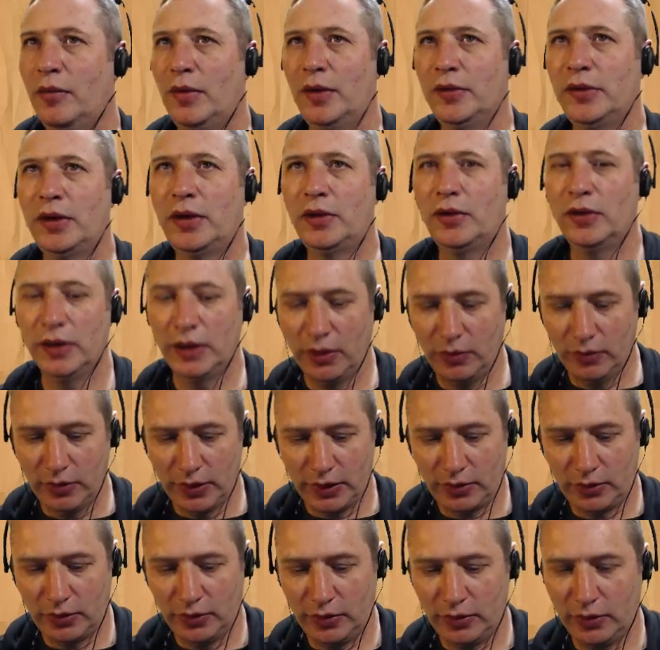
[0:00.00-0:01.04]
Vamos a
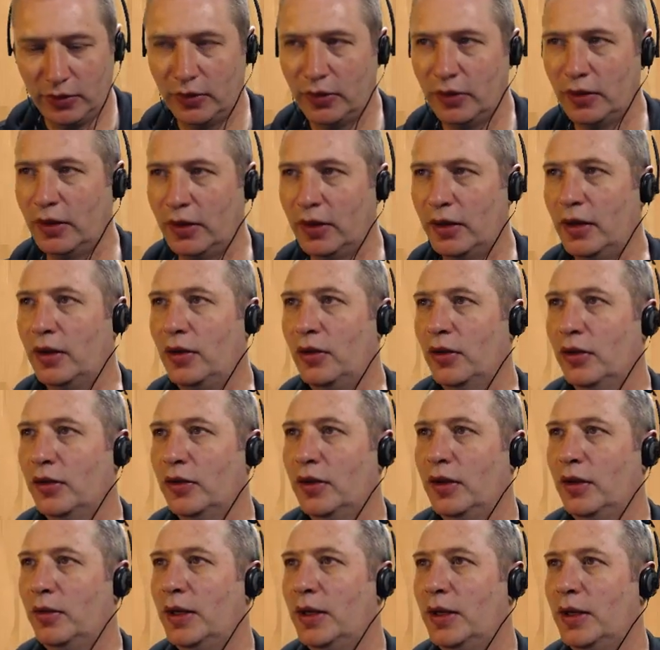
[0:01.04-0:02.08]
continuar con los
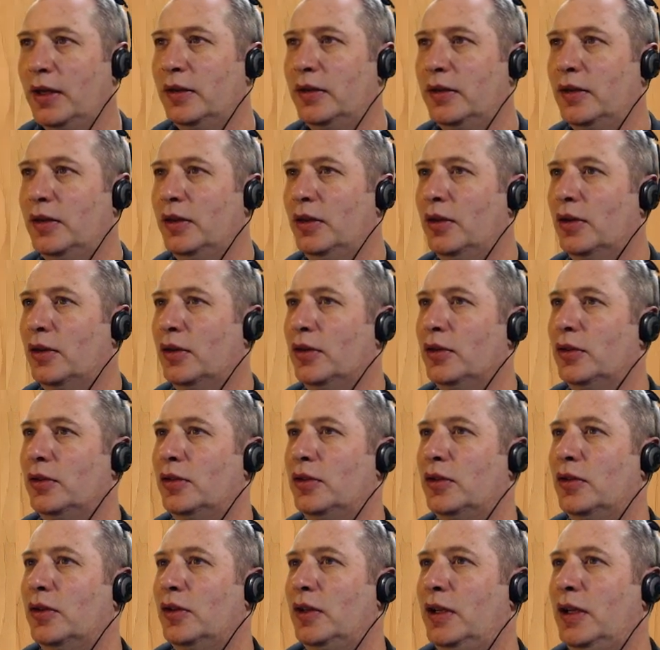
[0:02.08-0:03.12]
niveles
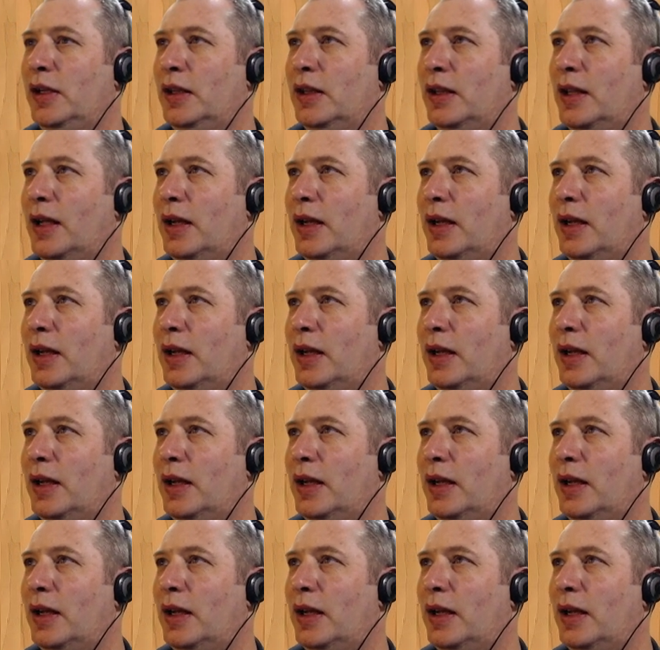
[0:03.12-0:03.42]
2 y